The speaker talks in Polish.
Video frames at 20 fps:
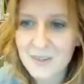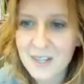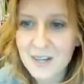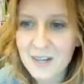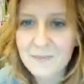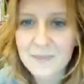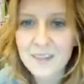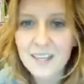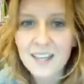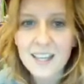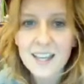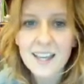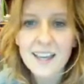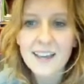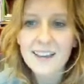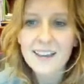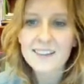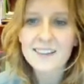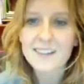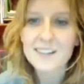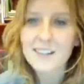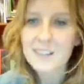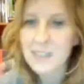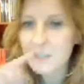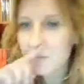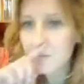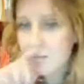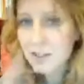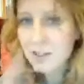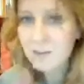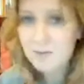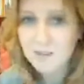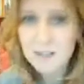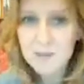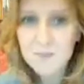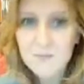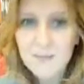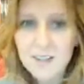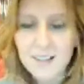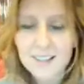Dobra. E, nie wiem jak
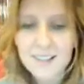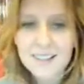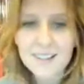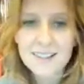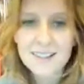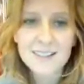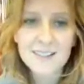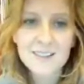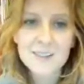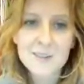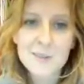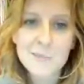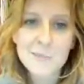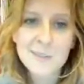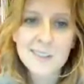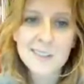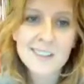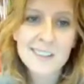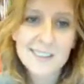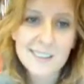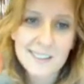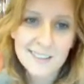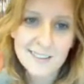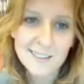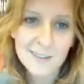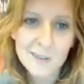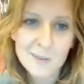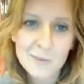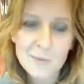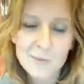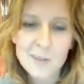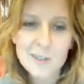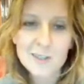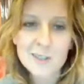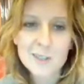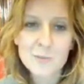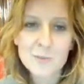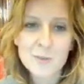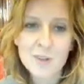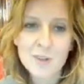Wam, ale e, mi
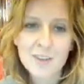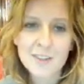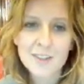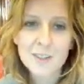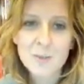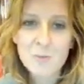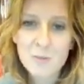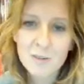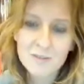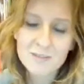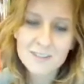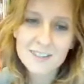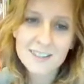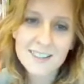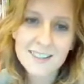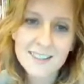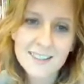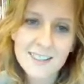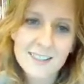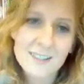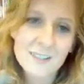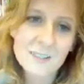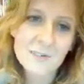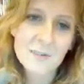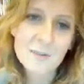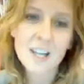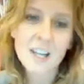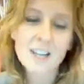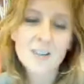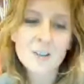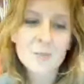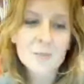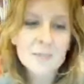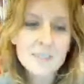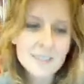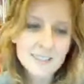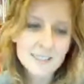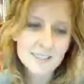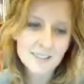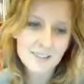pierwsze co przychodzi do głowy, kiedy słyszę
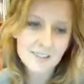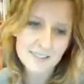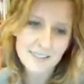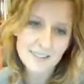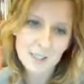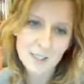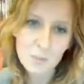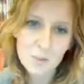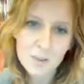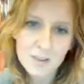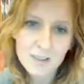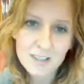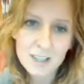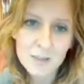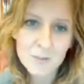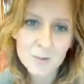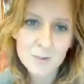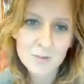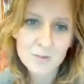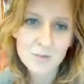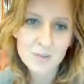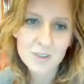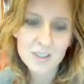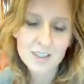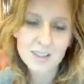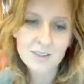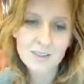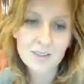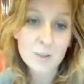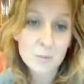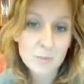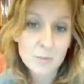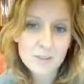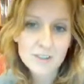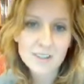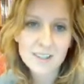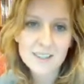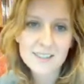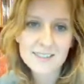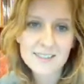agrobiznes, to jest taki program, który do tej
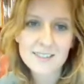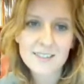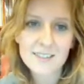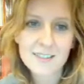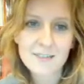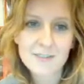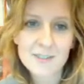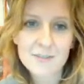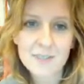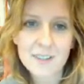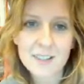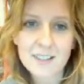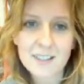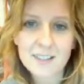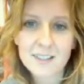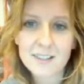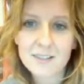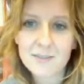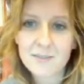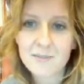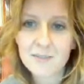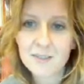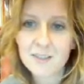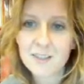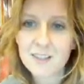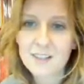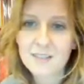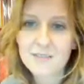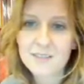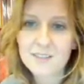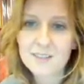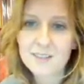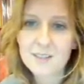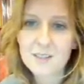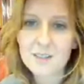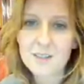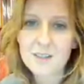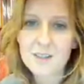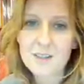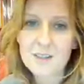pory jest wyświetlany w
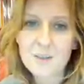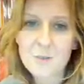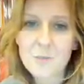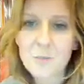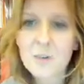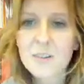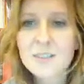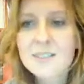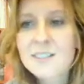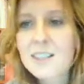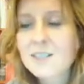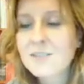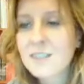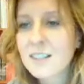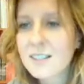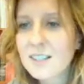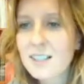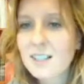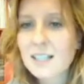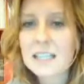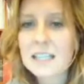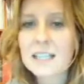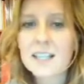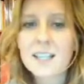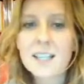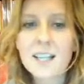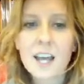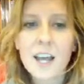telewizji polskiej w niedzielę.